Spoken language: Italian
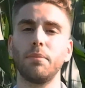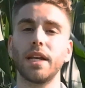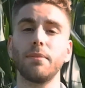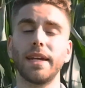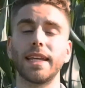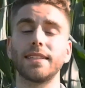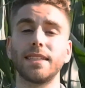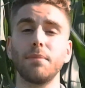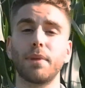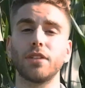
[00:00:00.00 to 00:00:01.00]
per rimanere
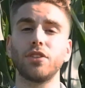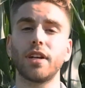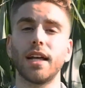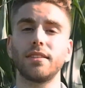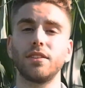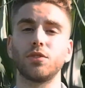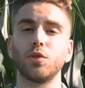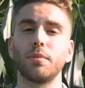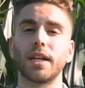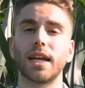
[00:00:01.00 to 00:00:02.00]
sempre aggiornati
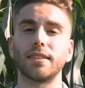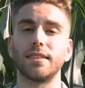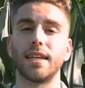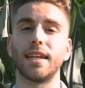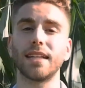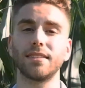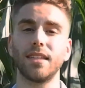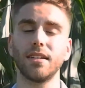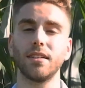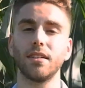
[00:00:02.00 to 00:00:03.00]
sui mercati del
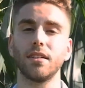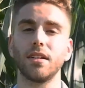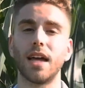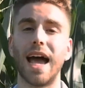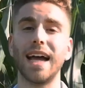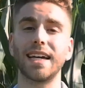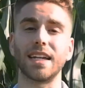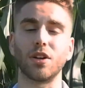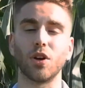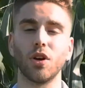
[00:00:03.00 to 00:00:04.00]
latte,
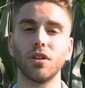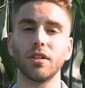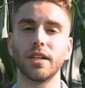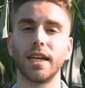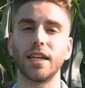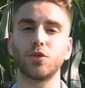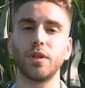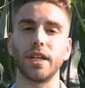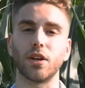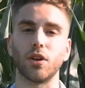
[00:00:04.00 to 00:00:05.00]
agricolo e
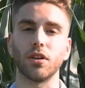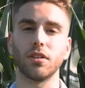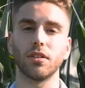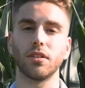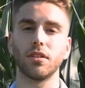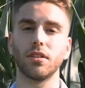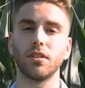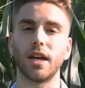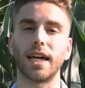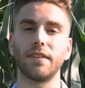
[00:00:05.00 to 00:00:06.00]
suinicolo.
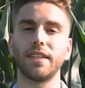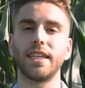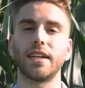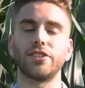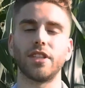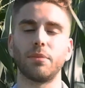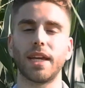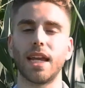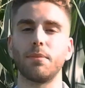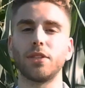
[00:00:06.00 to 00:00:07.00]
Arrivederci da
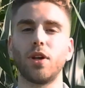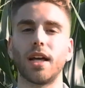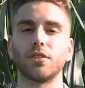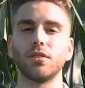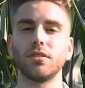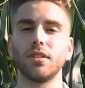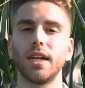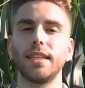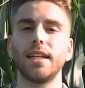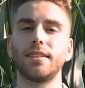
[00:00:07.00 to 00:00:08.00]
Michele Badolato
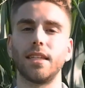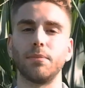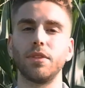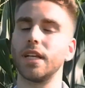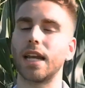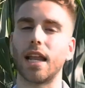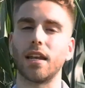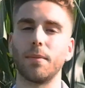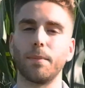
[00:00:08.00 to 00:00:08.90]
e dal team di Clal.